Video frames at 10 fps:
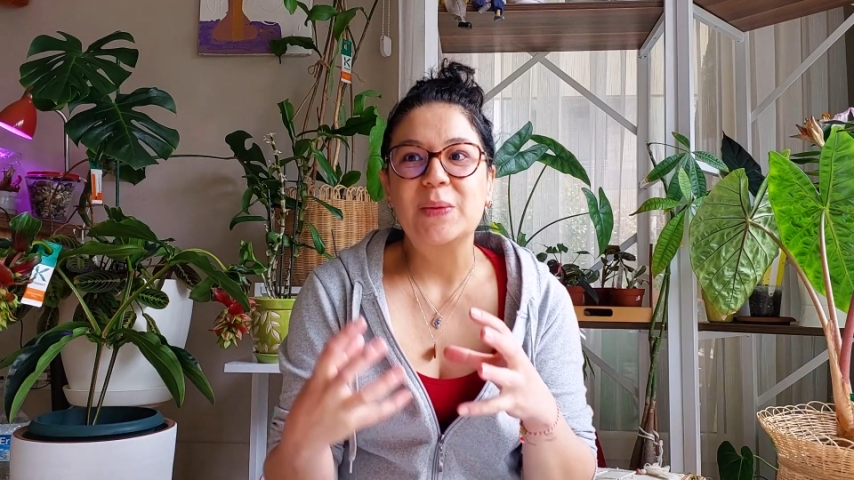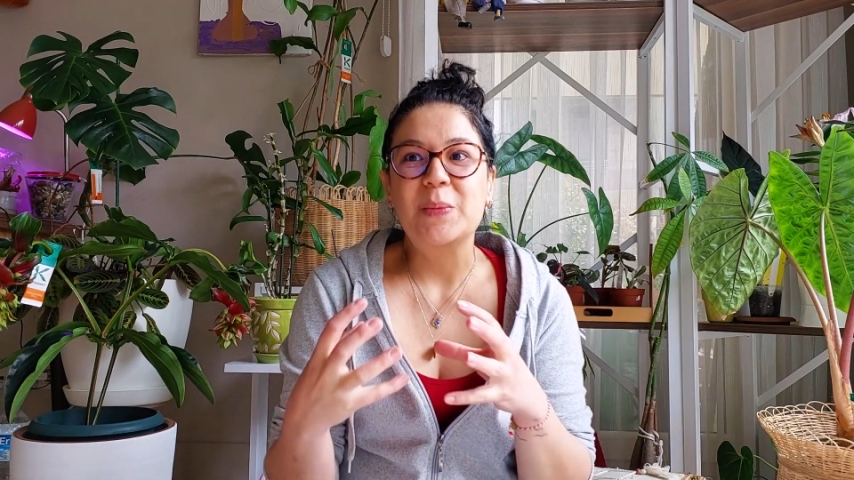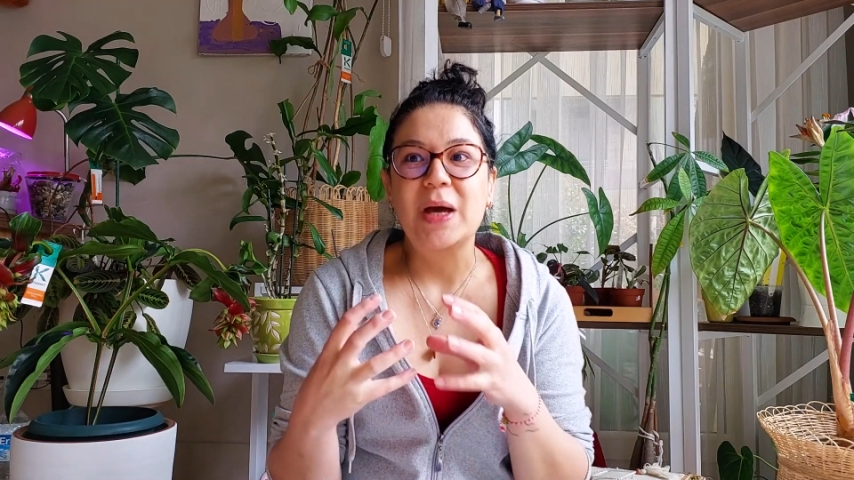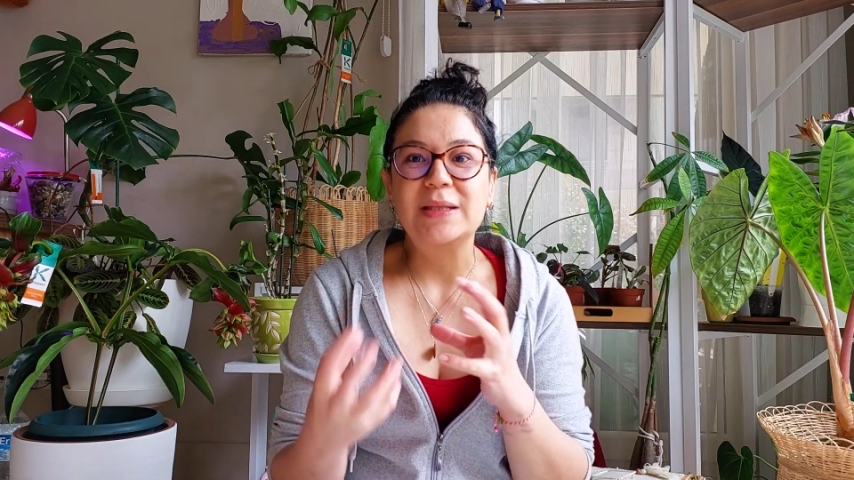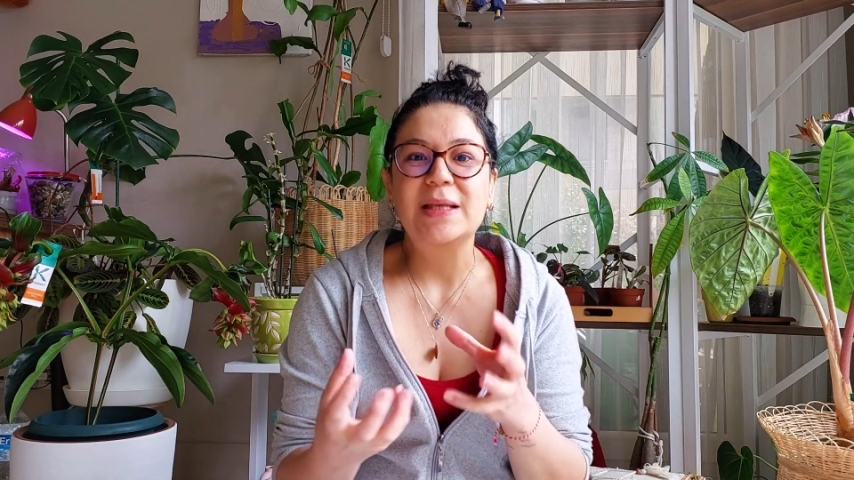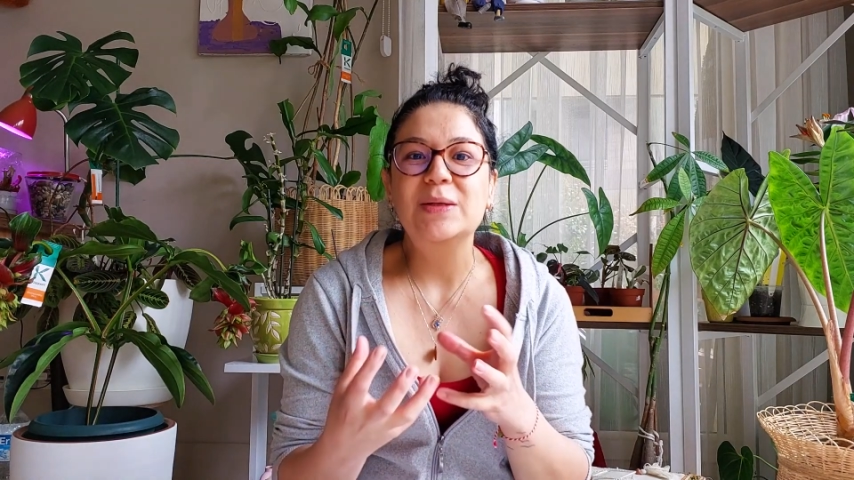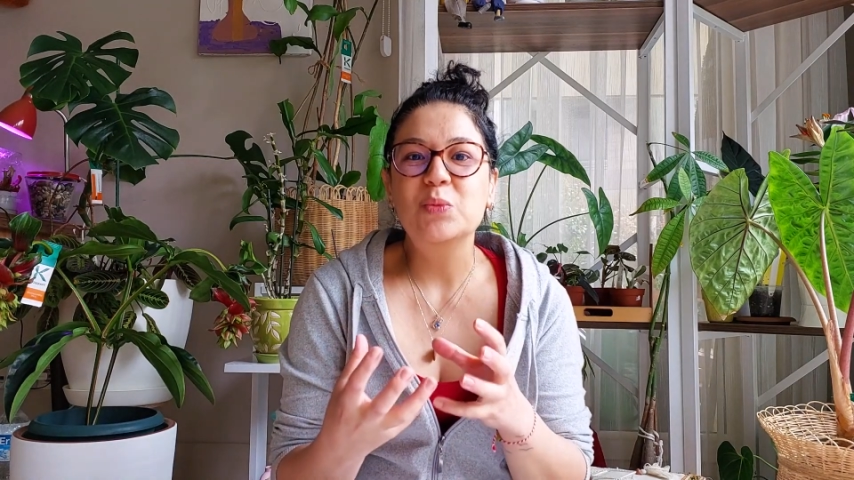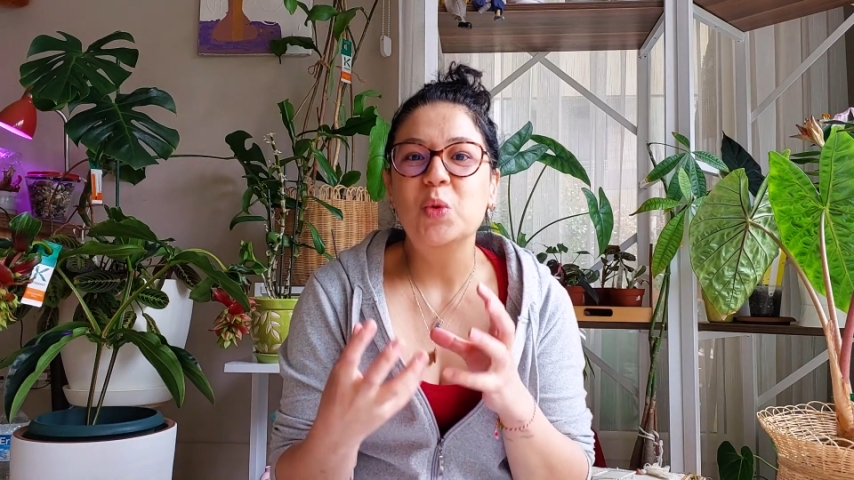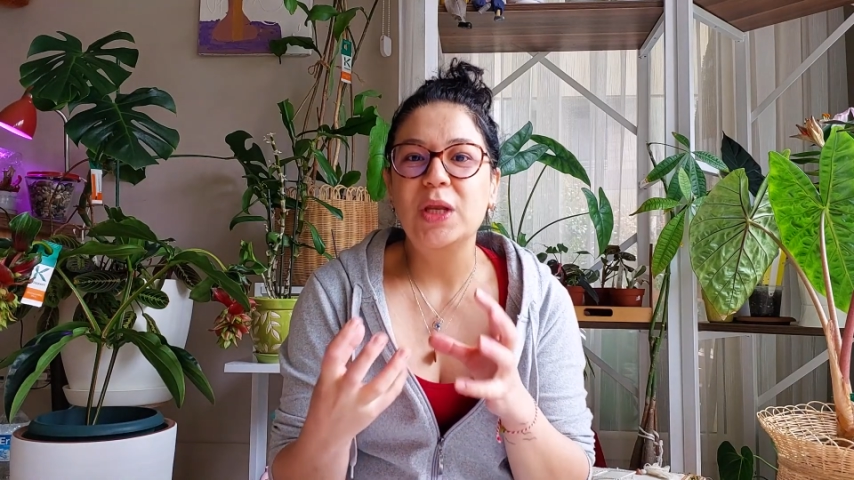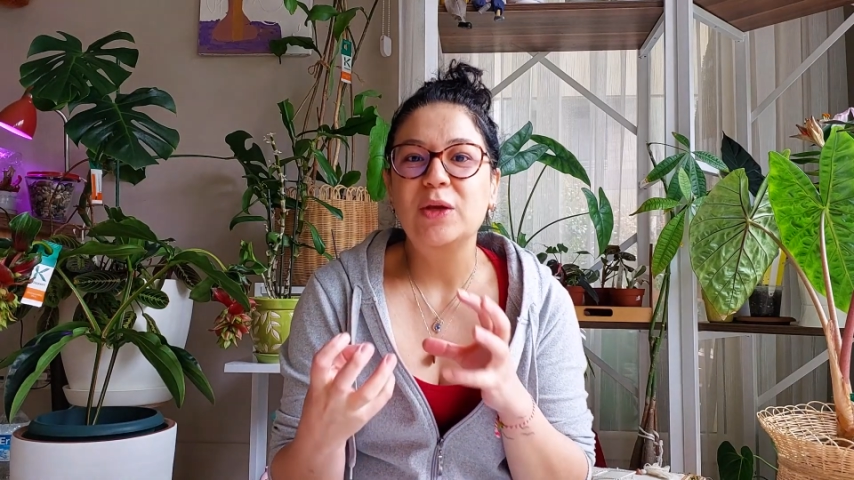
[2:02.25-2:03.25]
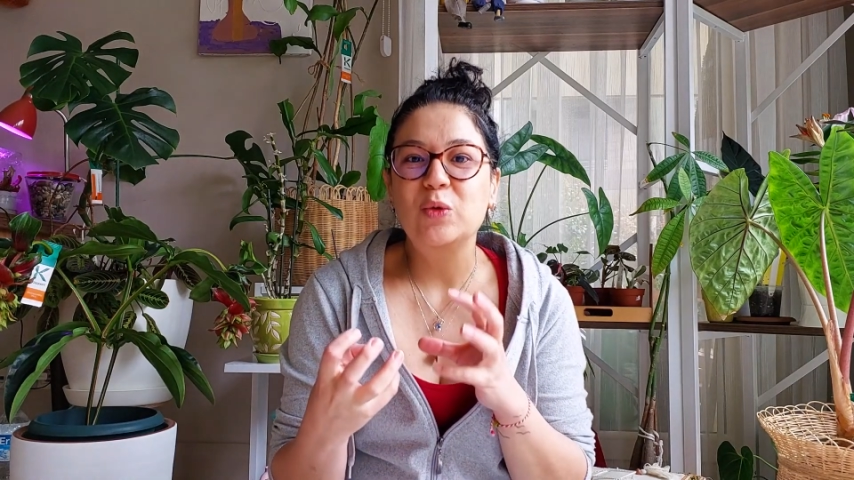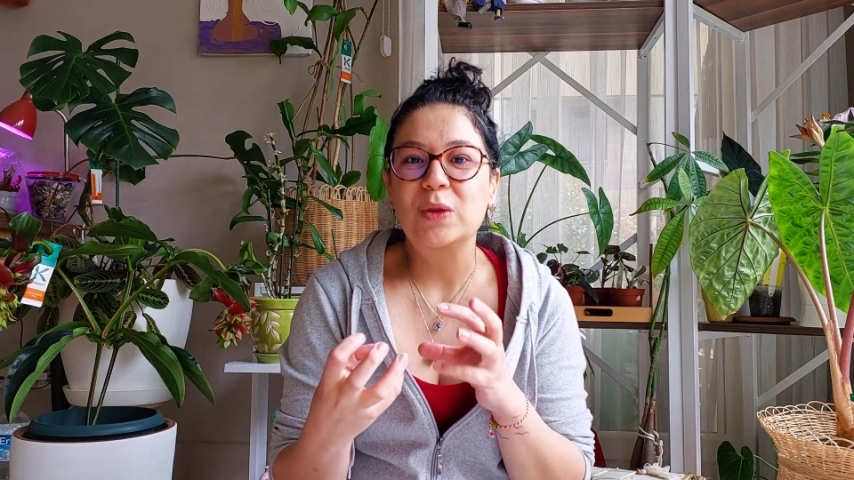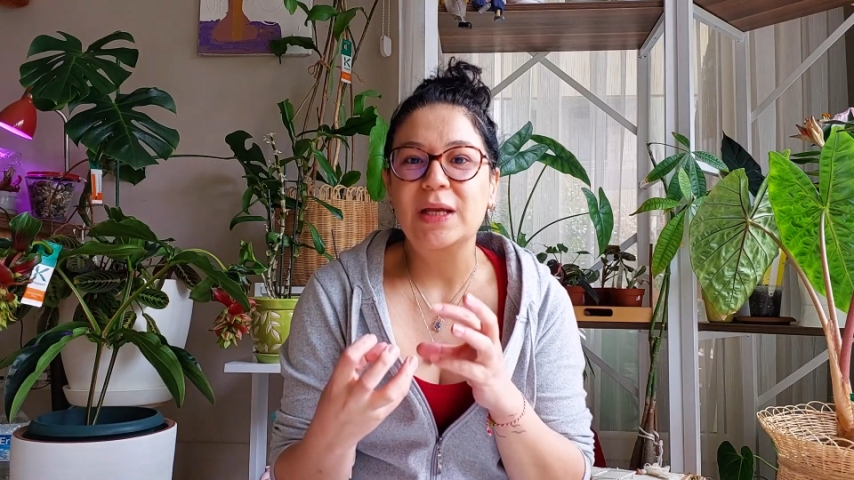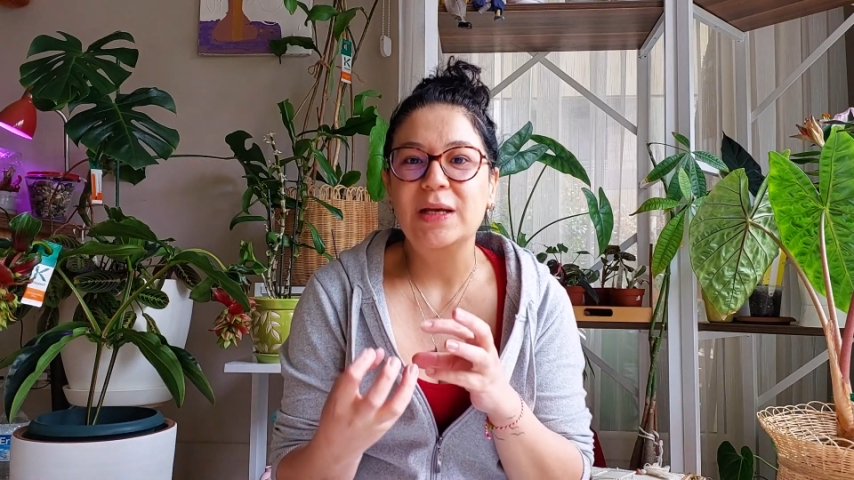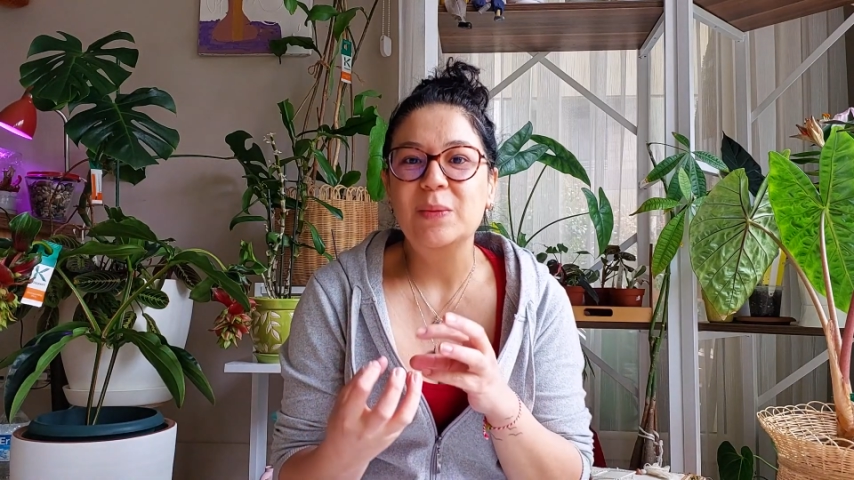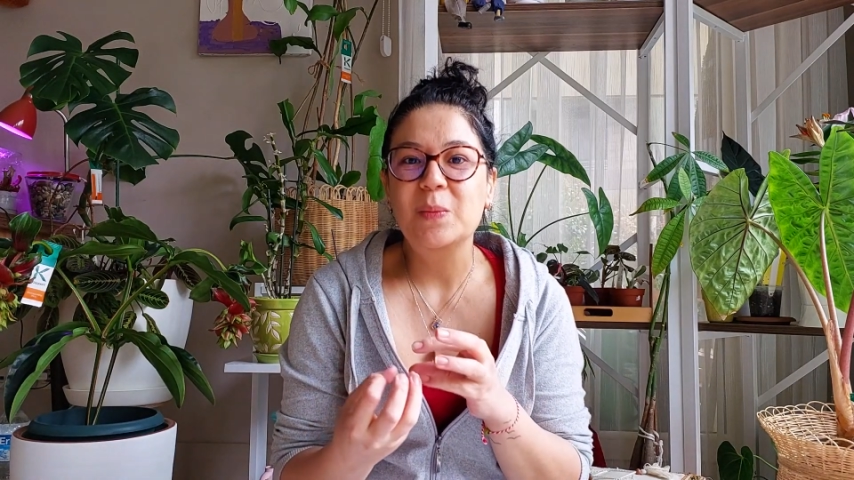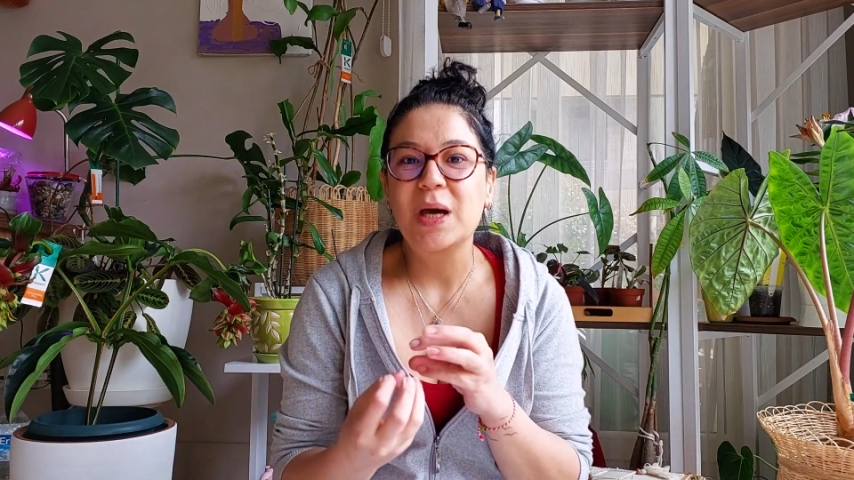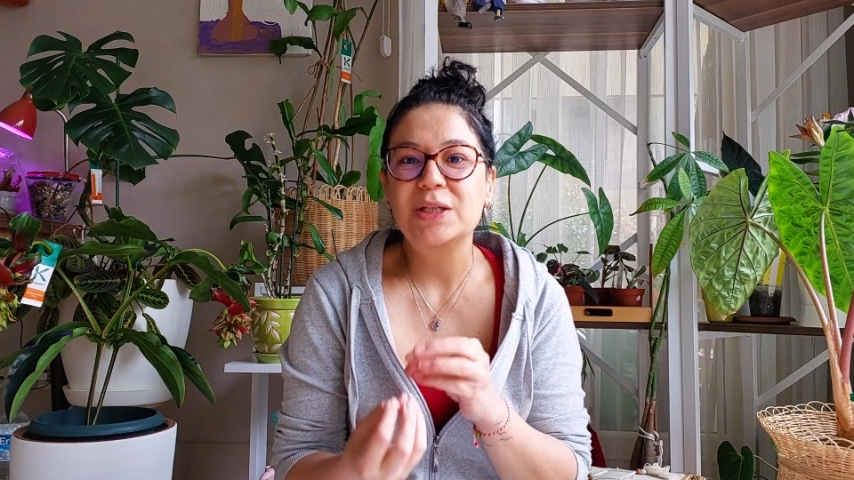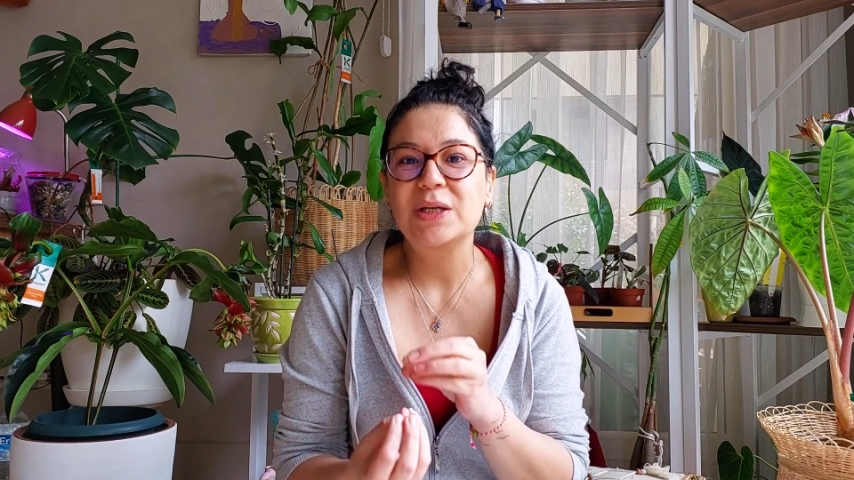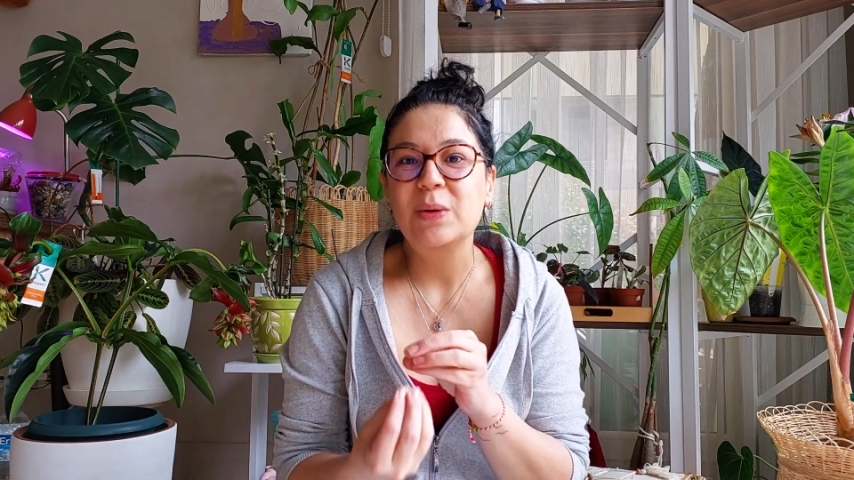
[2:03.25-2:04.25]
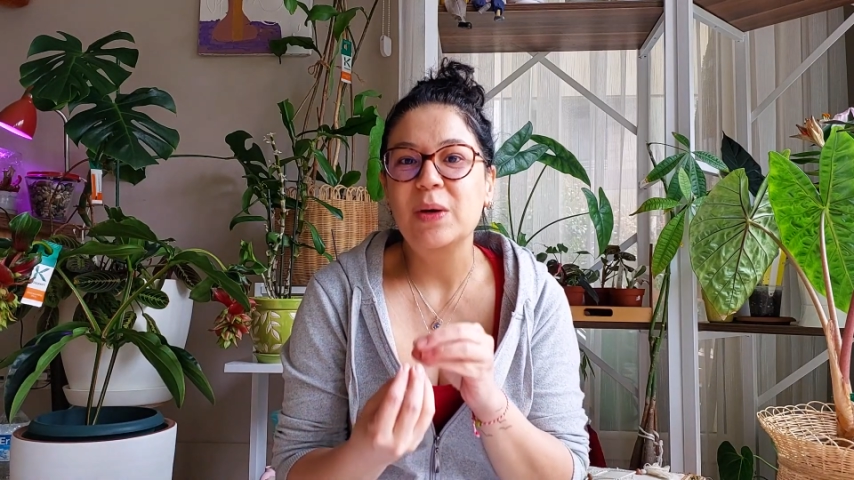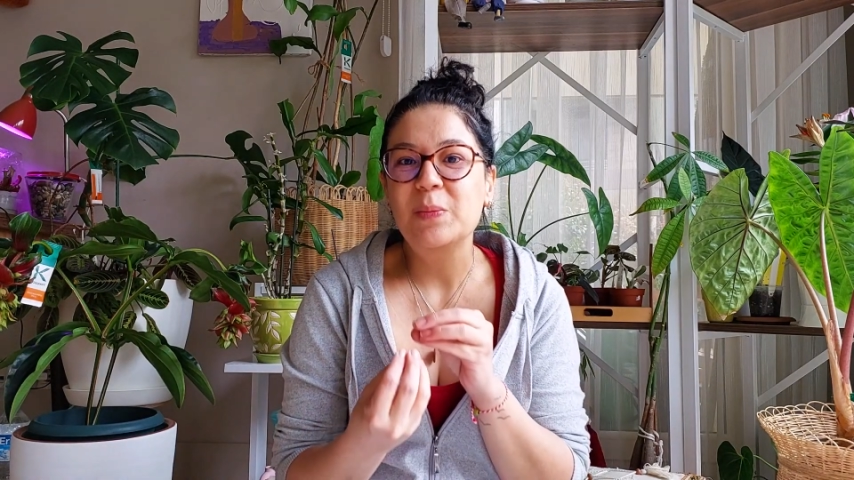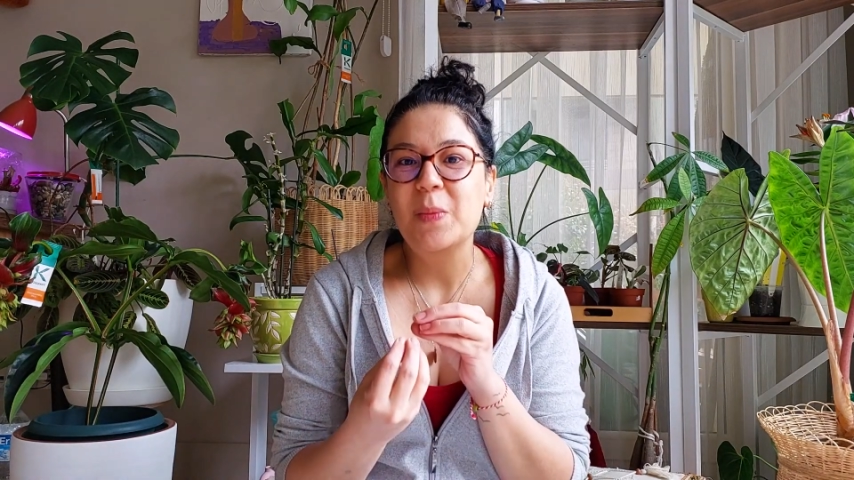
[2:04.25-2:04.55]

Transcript: maddenin moleküllerinin başka